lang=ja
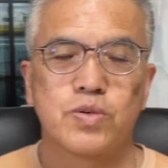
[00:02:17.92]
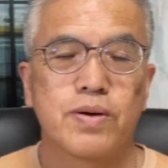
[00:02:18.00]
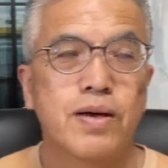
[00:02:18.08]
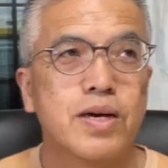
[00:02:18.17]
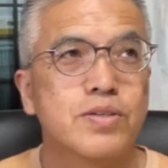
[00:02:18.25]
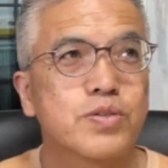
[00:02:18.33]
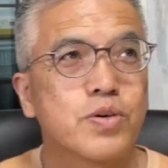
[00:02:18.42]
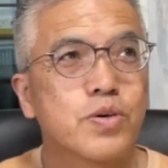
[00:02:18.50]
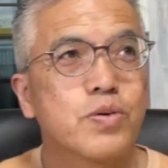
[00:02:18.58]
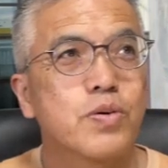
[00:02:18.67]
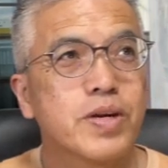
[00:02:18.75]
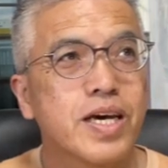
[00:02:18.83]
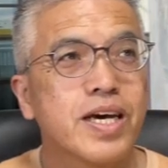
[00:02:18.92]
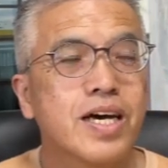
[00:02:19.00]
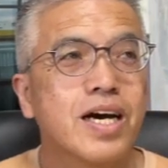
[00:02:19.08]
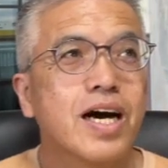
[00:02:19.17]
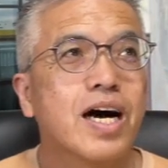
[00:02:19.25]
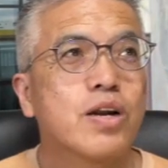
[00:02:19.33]
う情報をね、
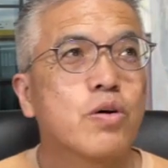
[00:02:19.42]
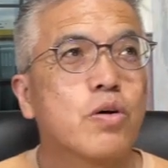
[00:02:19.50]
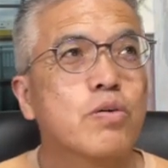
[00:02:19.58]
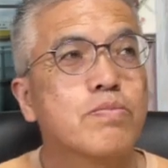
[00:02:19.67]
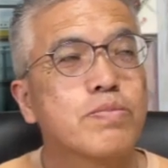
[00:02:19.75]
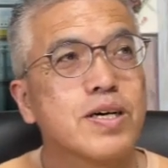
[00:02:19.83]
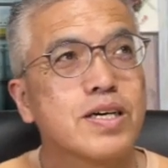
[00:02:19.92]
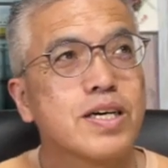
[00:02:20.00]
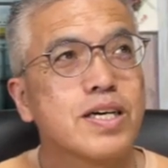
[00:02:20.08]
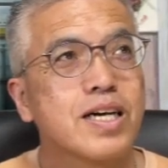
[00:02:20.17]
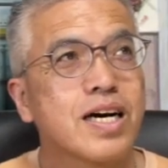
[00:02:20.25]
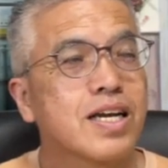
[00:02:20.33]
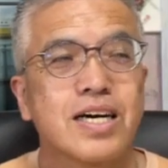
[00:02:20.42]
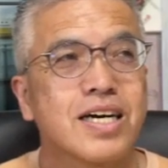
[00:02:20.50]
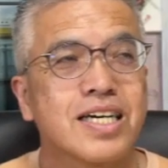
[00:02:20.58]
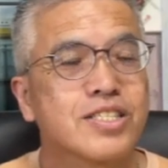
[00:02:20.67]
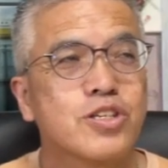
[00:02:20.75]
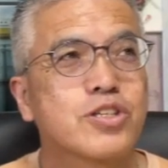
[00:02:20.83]

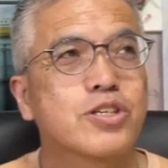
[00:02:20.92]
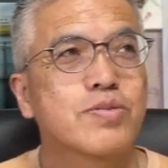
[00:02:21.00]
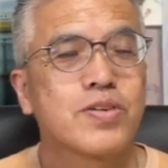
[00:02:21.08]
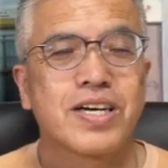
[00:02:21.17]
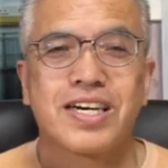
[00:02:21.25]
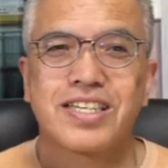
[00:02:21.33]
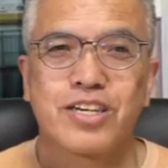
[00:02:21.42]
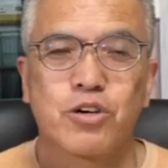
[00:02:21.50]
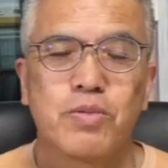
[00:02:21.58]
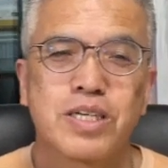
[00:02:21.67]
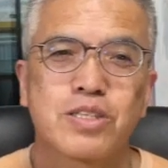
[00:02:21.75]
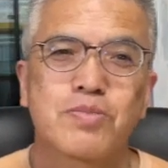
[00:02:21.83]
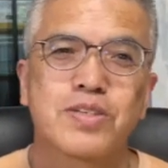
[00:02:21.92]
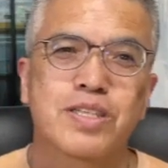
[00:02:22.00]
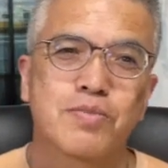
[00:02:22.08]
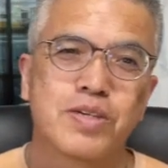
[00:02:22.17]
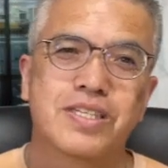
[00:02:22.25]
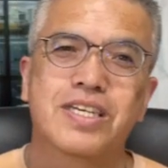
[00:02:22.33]
ホームページ、YouTube の中でコメント
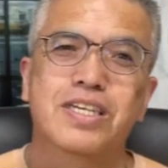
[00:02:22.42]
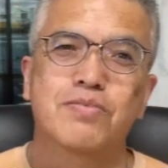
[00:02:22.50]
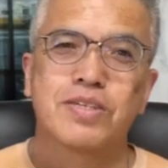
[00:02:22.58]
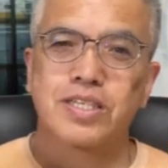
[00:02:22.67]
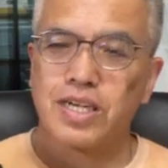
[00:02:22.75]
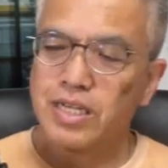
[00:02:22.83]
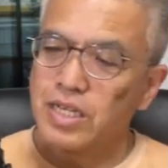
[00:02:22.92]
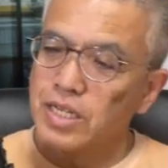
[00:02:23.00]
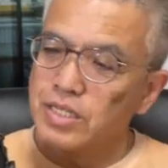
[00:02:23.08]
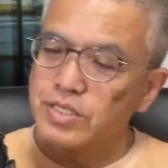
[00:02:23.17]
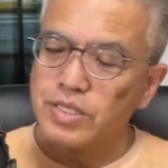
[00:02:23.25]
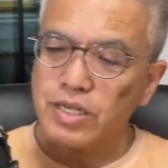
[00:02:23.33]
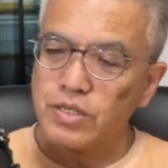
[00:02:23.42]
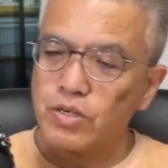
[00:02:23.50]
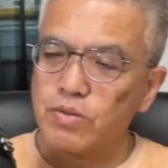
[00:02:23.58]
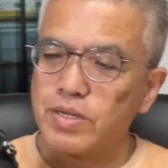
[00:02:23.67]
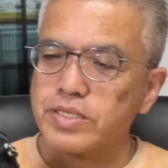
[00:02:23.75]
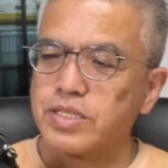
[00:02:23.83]
でもいただきました。専
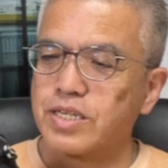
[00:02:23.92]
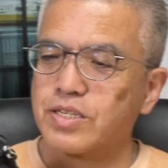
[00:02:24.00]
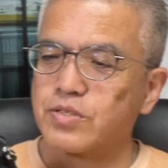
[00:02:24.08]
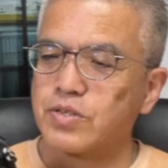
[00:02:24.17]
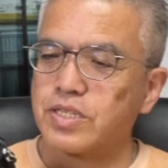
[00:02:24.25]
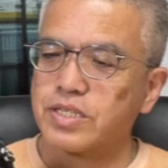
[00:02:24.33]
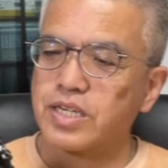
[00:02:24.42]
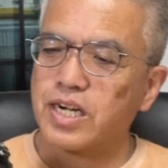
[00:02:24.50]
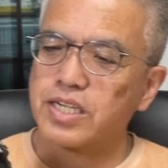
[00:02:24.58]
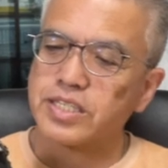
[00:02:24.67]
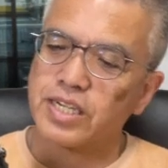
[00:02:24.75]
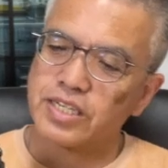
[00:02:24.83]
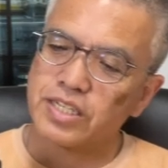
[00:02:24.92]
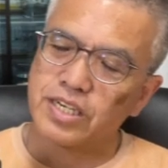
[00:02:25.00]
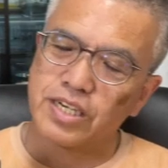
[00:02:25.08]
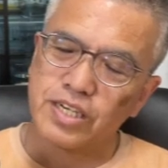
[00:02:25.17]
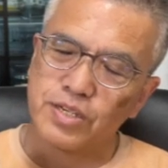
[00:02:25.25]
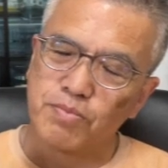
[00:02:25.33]
用バッテリー、それで探したらね、
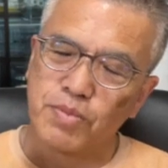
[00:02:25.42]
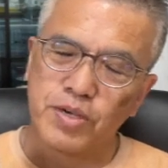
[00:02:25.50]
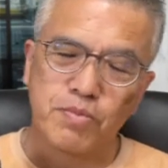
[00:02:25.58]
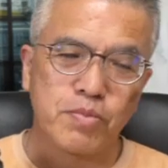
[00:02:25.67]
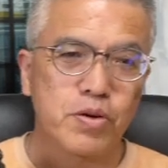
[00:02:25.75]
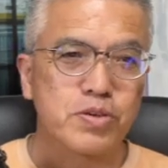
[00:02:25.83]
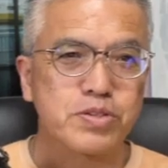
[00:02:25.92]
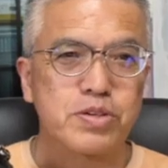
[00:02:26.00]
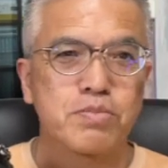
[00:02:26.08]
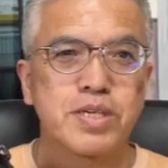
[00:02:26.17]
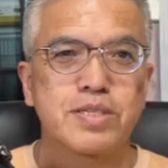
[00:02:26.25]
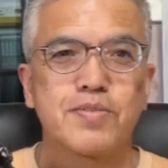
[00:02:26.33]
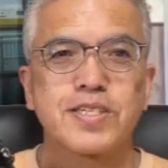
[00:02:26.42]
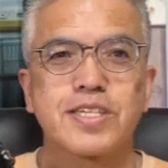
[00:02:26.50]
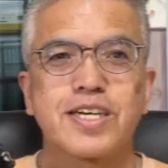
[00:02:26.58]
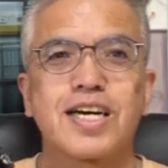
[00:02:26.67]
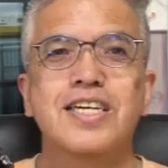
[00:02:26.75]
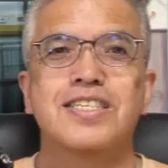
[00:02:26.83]
ものすごくめちゃめちゃ
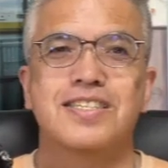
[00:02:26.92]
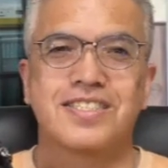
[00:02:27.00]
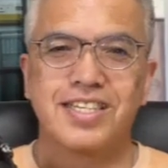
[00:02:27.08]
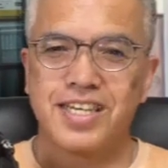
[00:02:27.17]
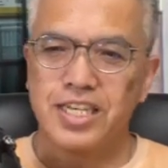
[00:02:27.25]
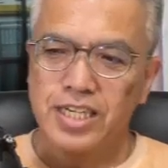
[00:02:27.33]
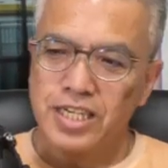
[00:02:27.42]
高いんですね。